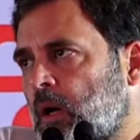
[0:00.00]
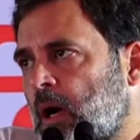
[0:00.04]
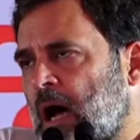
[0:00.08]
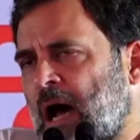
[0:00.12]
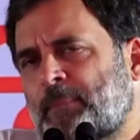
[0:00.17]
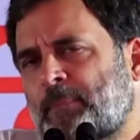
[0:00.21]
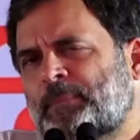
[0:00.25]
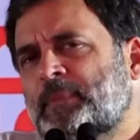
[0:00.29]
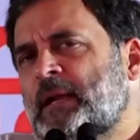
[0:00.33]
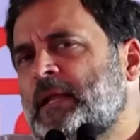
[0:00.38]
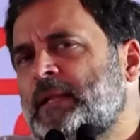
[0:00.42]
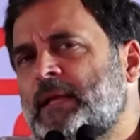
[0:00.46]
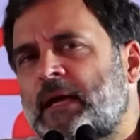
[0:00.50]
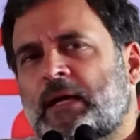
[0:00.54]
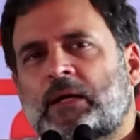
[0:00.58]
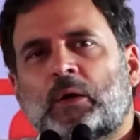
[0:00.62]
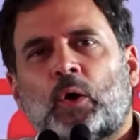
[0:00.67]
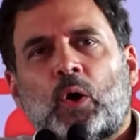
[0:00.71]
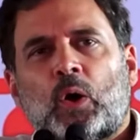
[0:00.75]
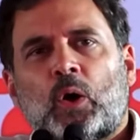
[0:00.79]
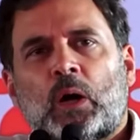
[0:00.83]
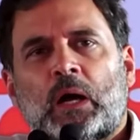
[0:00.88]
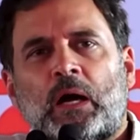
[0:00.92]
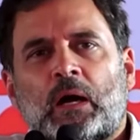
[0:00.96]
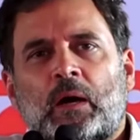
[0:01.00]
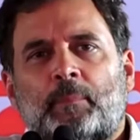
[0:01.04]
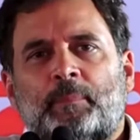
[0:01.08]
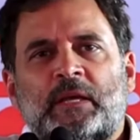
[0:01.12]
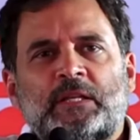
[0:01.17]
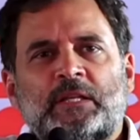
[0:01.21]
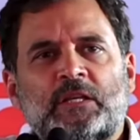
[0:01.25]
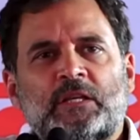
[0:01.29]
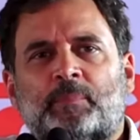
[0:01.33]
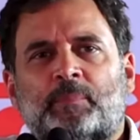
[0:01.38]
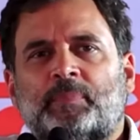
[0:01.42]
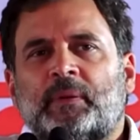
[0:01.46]
आपने देखा होगा
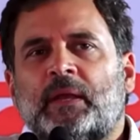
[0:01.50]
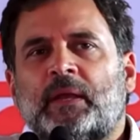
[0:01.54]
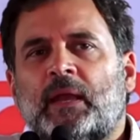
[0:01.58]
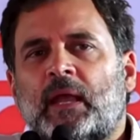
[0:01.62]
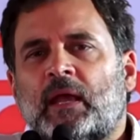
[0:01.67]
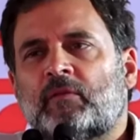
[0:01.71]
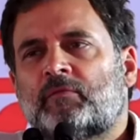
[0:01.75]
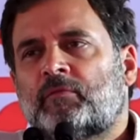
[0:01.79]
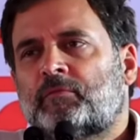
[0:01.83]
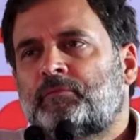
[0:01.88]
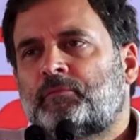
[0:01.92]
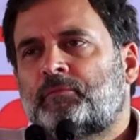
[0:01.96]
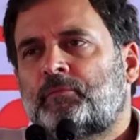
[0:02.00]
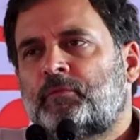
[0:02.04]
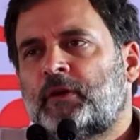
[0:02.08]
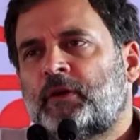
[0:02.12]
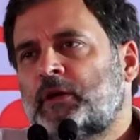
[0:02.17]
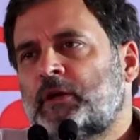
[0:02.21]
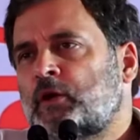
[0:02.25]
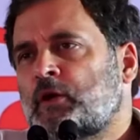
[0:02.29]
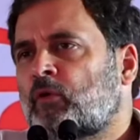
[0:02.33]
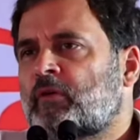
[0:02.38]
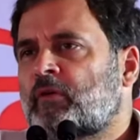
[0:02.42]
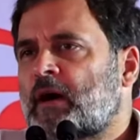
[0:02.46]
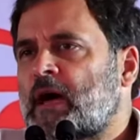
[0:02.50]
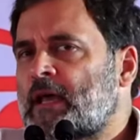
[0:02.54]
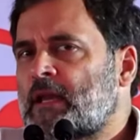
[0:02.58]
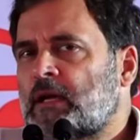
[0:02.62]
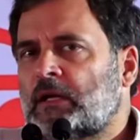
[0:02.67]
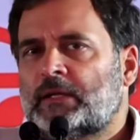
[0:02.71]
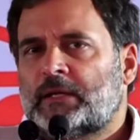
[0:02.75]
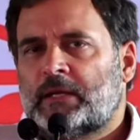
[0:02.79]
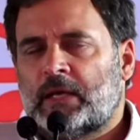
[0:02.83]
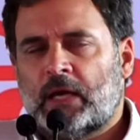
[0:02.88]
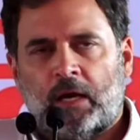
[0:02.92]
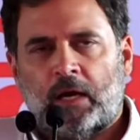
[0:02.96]
बीजेपी ने एक वीडियो वायरल
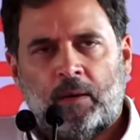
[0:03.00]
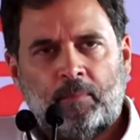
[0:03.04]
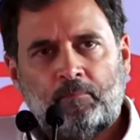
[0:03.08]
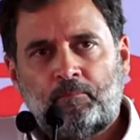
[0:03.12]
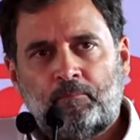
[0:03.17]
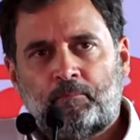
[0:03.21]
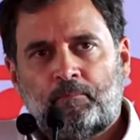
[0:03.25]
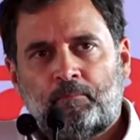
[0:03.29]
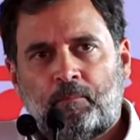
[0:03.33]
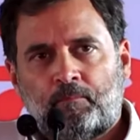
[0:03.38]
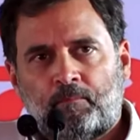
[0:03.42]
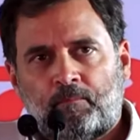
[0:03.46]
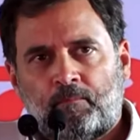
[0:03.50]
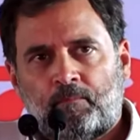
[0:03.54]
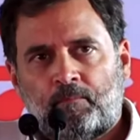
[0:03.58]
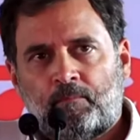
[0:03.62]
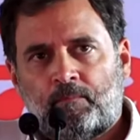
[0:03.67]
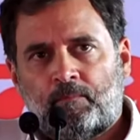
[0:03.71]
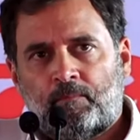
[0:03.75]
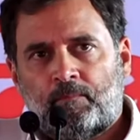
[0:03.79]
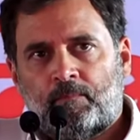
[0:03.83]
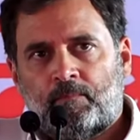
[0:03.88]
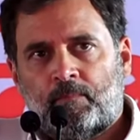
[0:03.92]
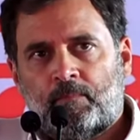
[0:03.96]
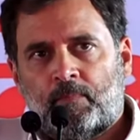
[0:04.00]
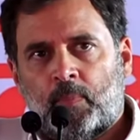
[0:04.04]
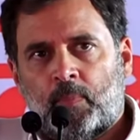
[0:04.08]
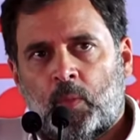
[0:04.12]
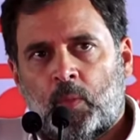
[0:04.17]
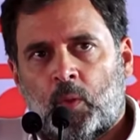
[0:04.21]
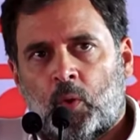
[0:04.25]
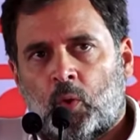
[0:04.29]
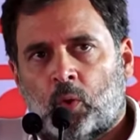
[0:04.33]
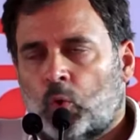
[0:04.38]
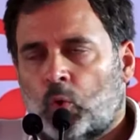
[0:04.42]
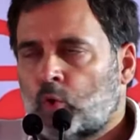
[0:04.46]
किया
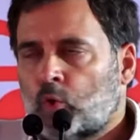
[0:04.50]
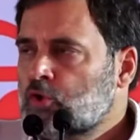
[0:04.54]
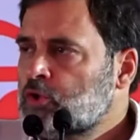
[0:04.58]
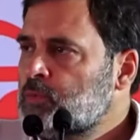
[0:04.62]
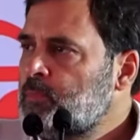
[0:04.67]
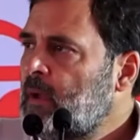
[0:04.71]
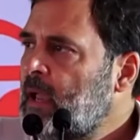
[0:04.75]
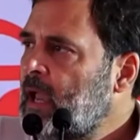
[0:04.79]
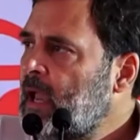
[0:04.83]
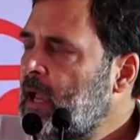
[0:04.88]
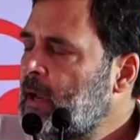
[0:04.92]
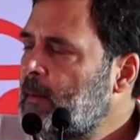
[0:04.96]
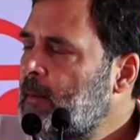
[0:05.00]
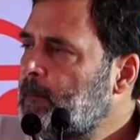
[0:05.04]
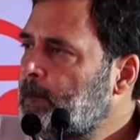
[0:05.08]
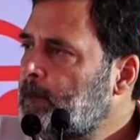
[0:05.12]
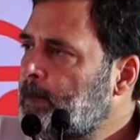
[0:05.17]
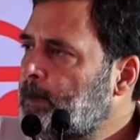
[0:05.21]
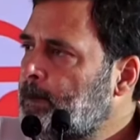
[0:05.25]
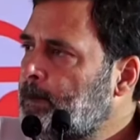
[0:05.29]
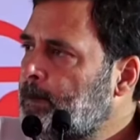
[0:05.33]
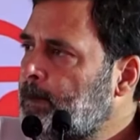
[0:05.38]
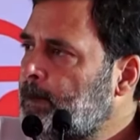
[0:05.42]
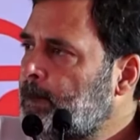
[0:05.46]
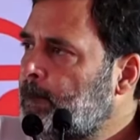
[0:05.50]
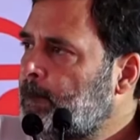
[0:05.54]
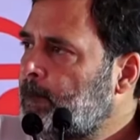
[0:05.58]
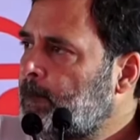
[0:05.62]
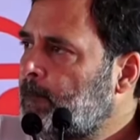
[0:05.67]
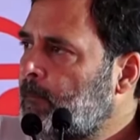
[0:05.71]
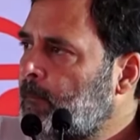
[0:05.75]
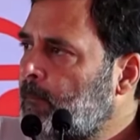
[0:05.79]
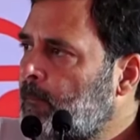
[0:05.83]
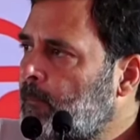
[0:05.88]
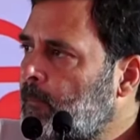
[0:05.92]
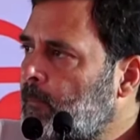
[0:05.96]
उसमें
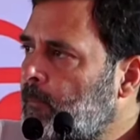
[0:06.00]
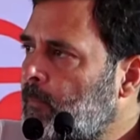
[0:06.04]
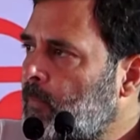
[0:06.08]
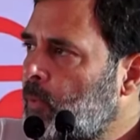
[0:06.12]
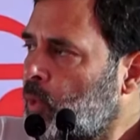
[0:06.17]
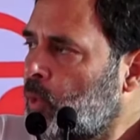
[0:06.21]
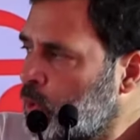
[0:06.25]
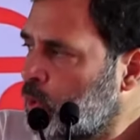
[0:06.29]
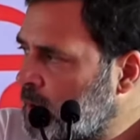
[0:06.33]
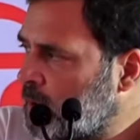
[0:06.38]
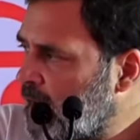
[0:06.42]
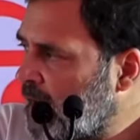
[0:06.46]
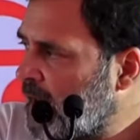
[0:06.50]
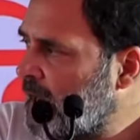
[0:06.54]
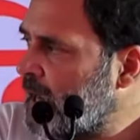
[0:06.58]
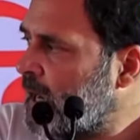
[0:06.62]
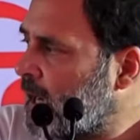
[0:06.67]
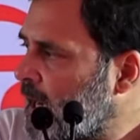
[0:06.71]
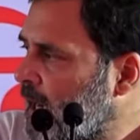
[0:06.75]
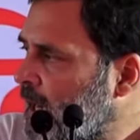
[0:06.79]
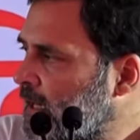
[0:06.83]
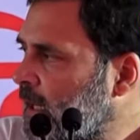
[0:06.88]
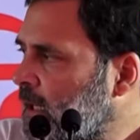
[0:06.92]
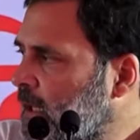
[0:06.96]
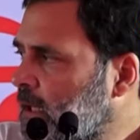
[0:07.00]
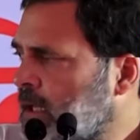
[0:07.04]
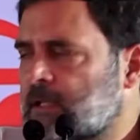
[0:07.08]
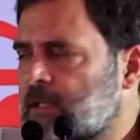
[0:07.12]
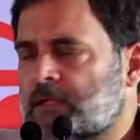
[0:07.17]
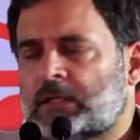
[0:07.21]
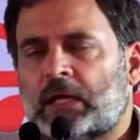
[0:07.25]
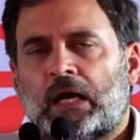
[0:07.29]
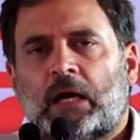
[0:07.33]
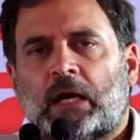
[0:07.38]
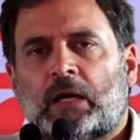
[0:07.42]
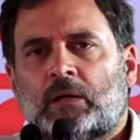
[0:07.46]
उनका एक
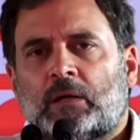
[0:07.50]
कार्यकर्ता